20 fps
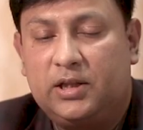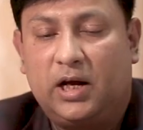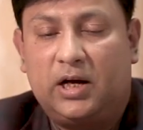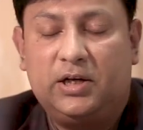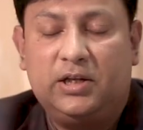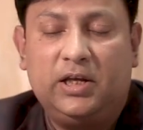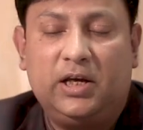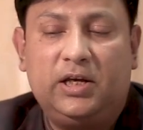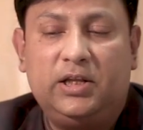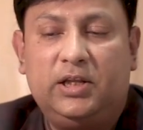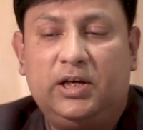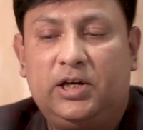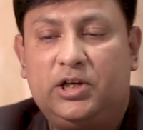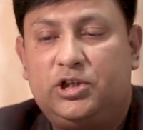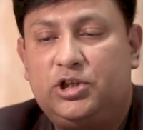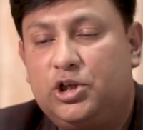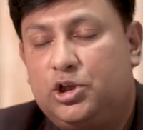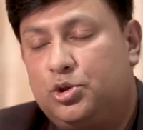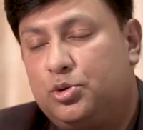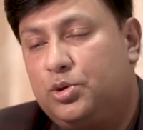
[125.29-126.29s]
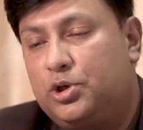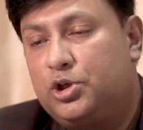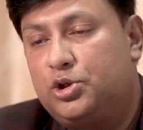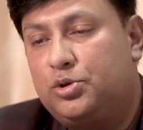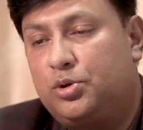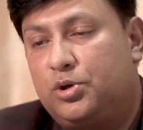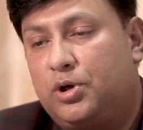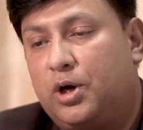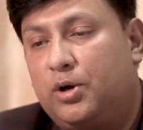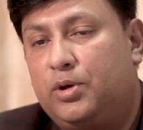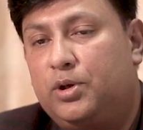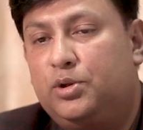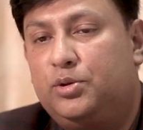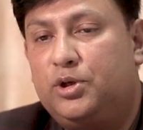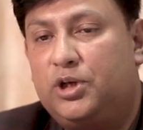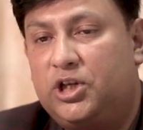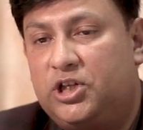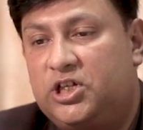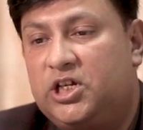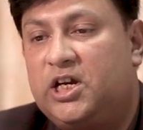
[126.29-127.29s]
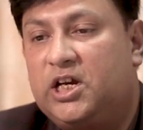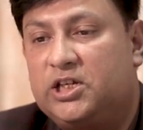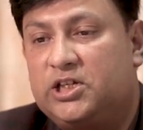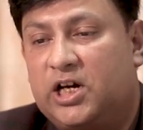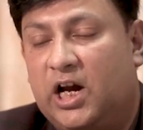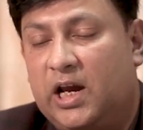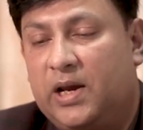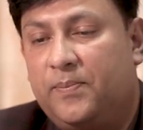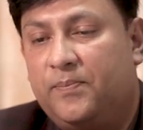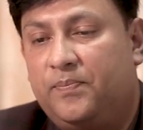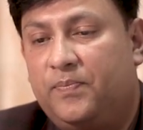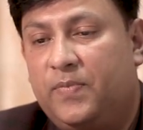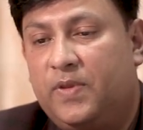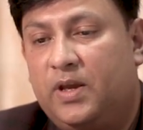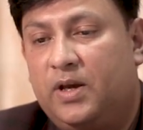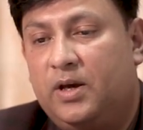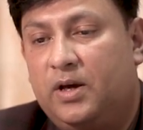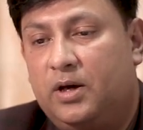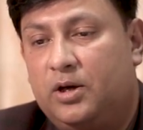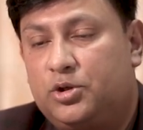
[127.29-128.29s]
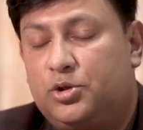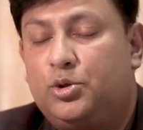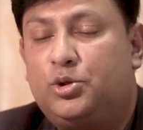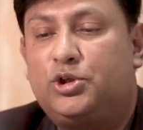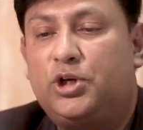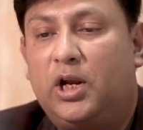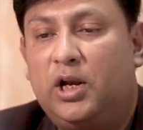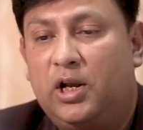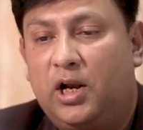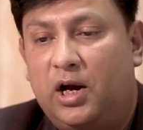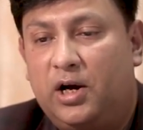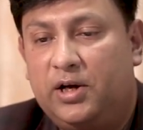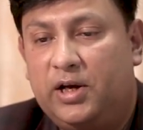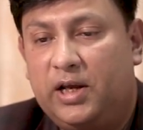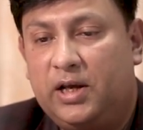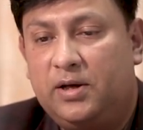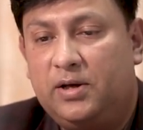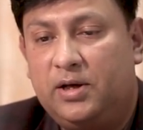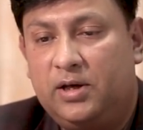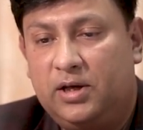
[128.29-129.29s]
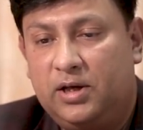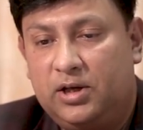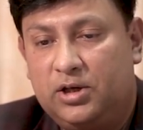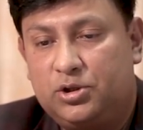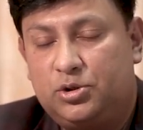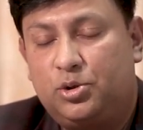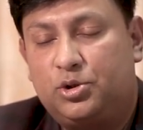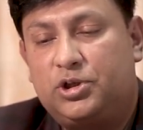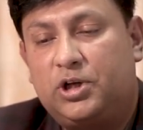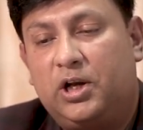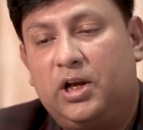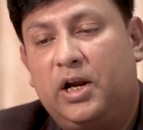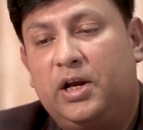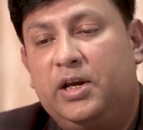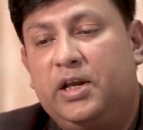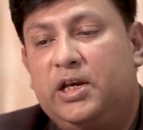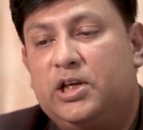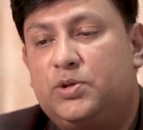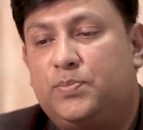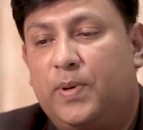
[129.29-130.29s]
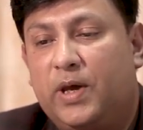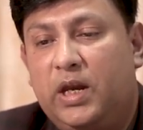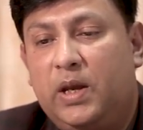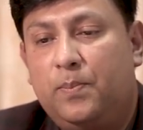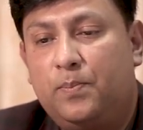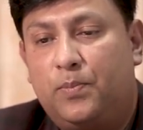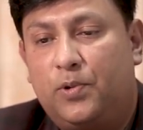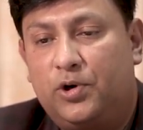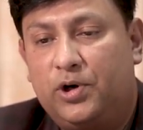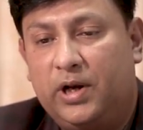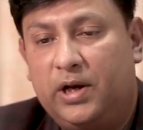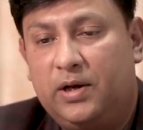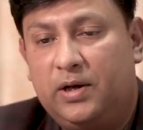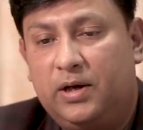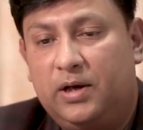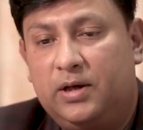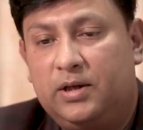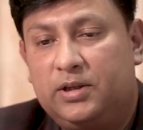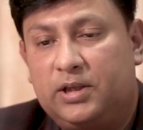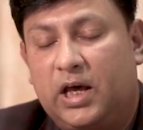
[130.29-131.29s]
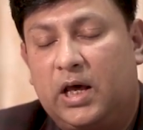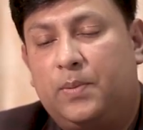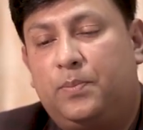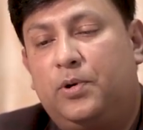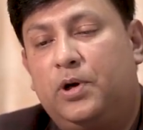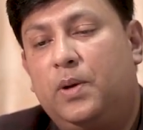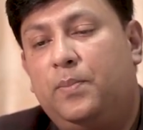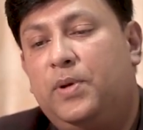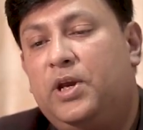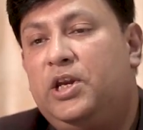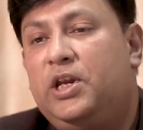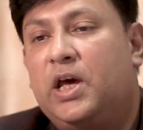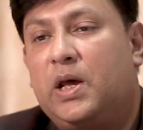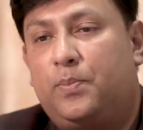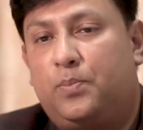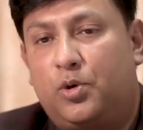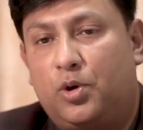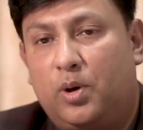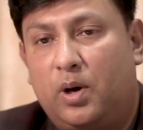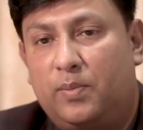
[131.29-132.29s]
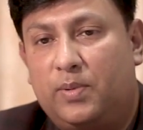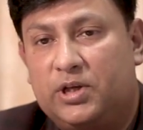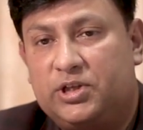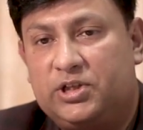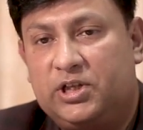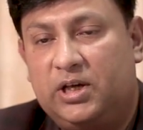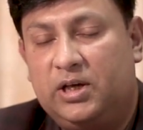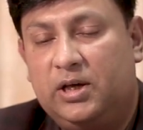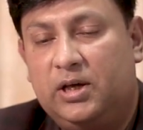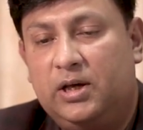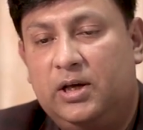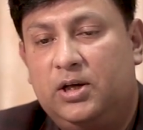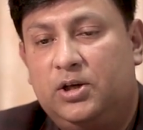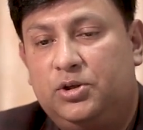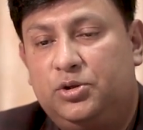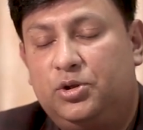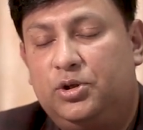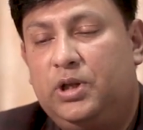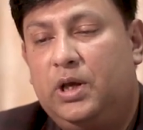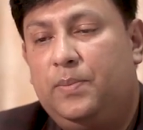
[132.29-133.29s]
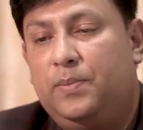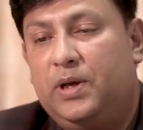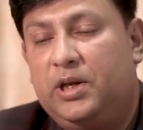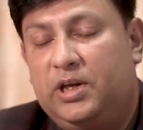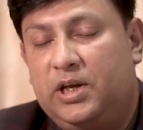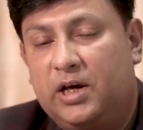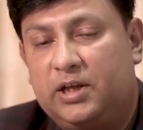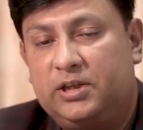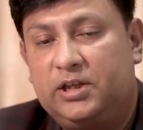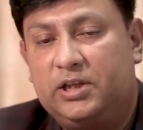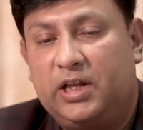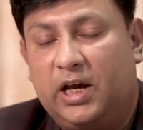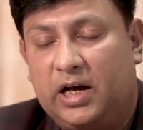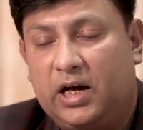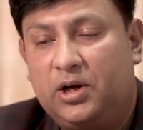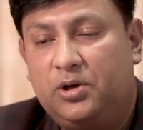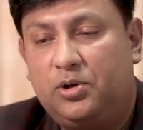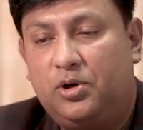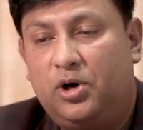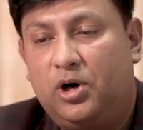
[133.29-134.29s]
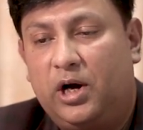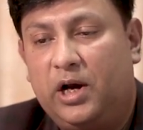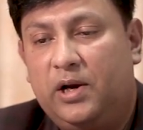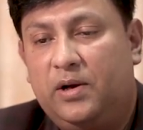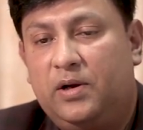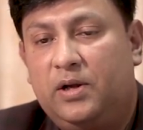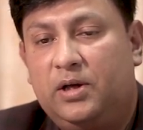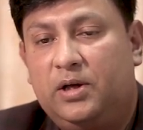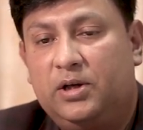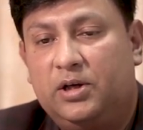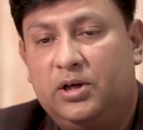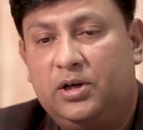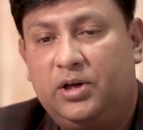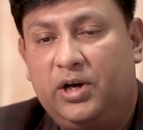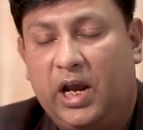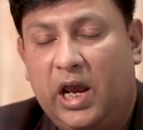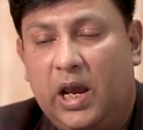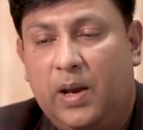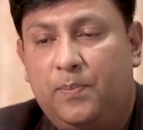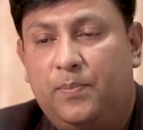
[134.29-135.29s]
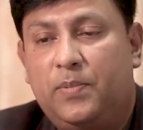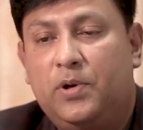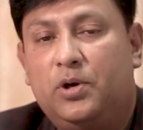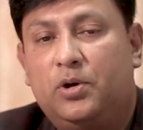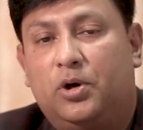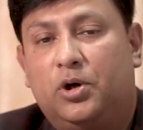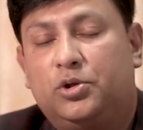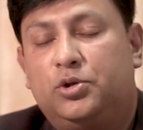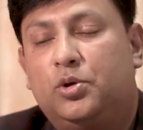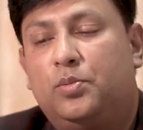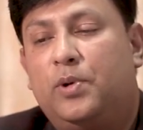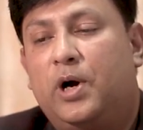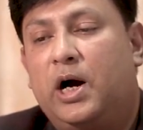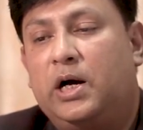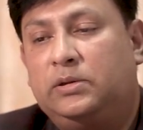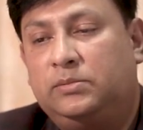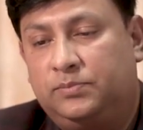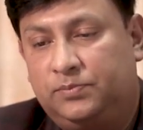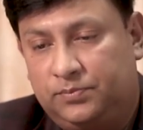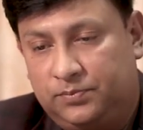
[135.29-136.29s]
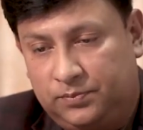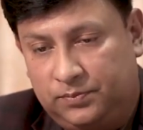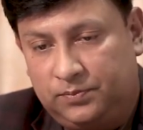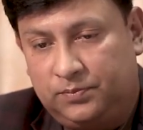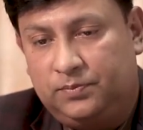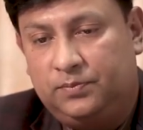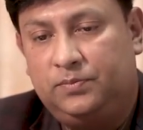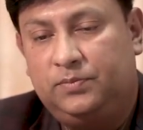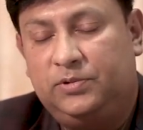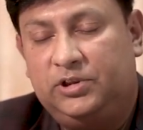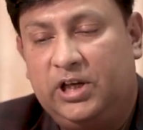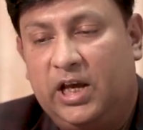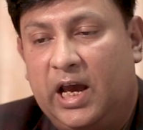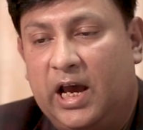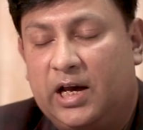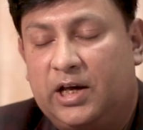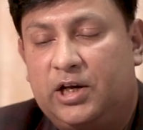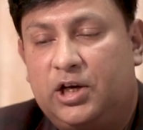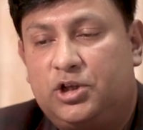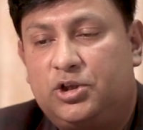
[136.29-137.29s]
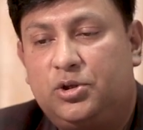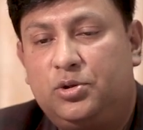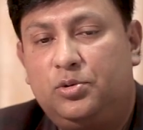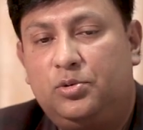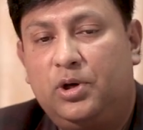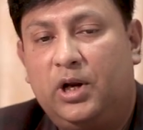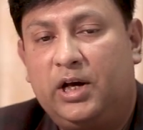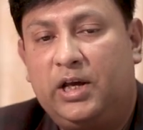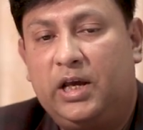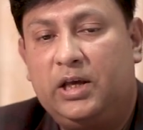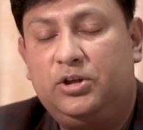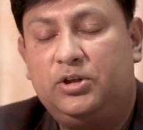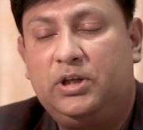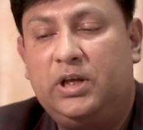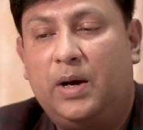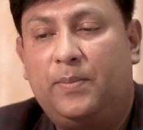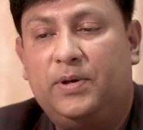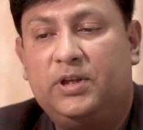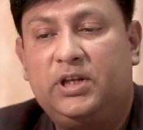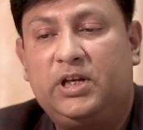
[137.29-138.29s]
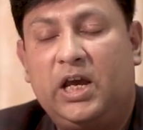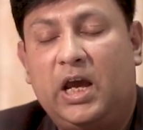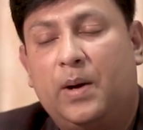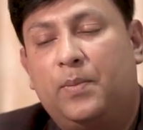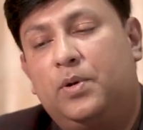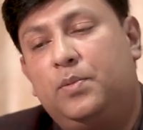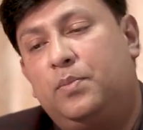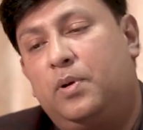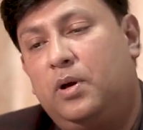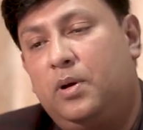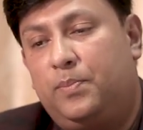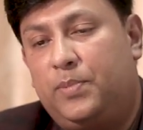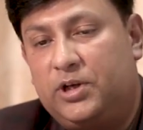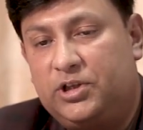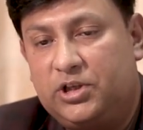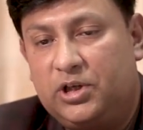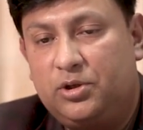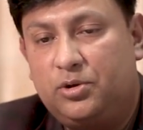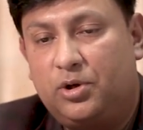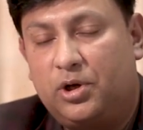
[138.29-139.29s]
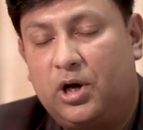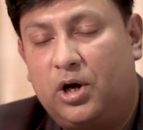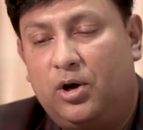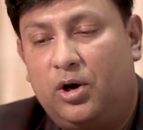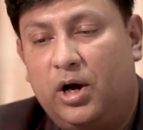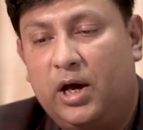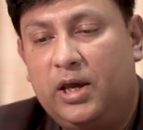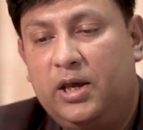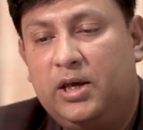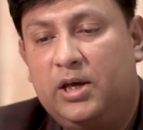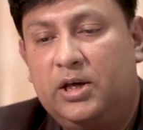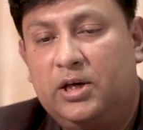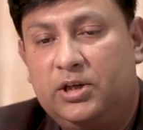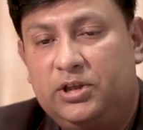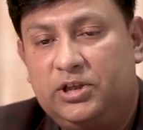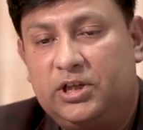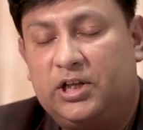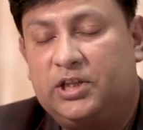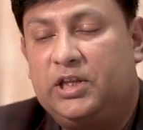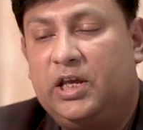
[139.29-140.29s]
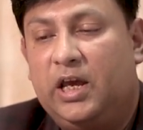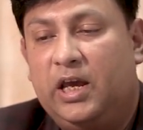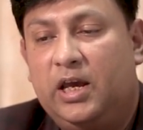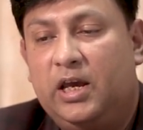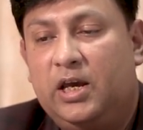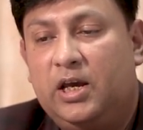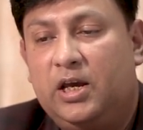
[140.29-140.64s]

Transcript: তার দেখে দেখে শিশু কিশোররাও কিন্তু এটা শিখে যায় সোশ্যাল লার্নিং সোশ্যাল লার্নিং ইজ ভেরি ইম্পর্টেন্ট তারপরে মিডিয়ার প্রভাব আছে যদি মিডিয়াতে দেখানো হয় রেপ অথবা যে অ্যাগ্রেশনগুলোকে যদি আমাদেরকে এমনভাবে প্রেজেন্ট করা হয় যাতে